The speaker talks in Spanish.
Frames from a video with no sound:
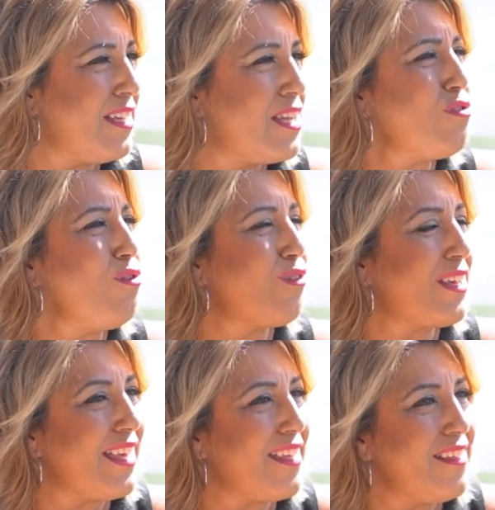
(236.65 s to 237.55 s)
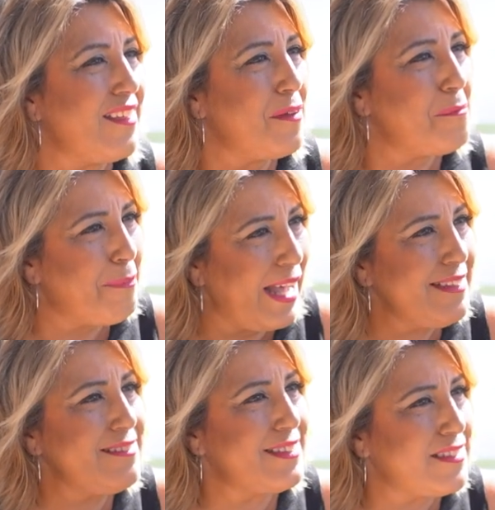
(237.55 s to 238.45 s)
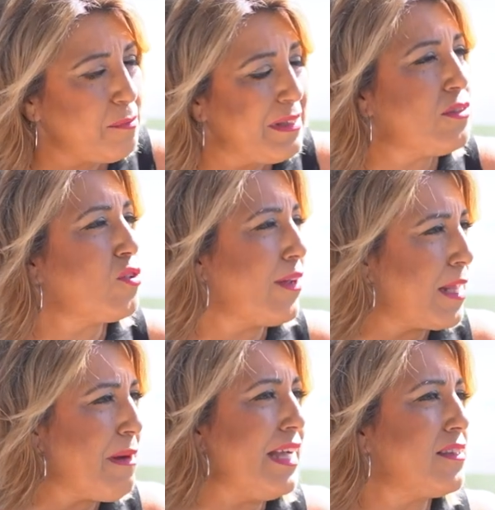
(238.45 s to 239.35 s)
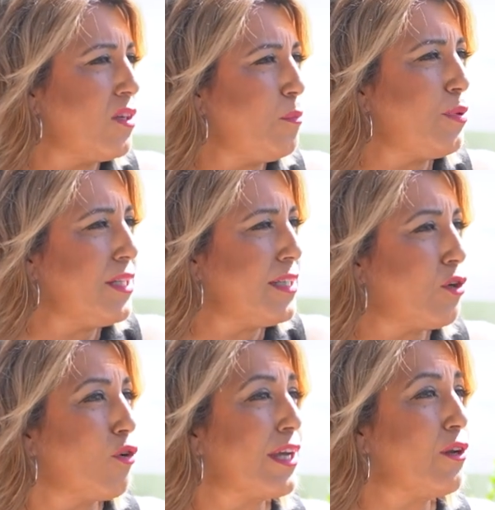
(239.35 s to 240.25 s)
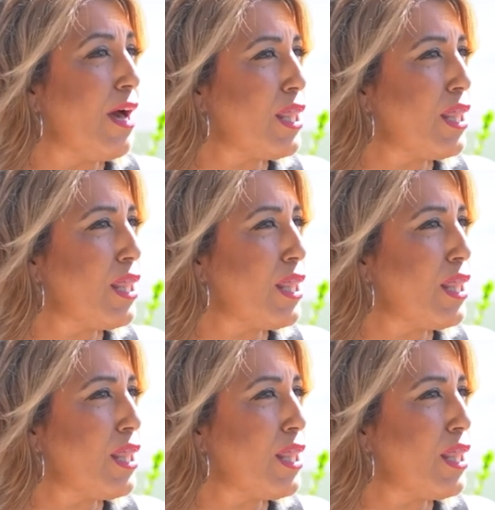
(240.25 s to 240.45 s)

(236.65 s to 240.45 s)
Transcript: Eso es lo que va en detrimento de la imagen de los políticos, lo que nos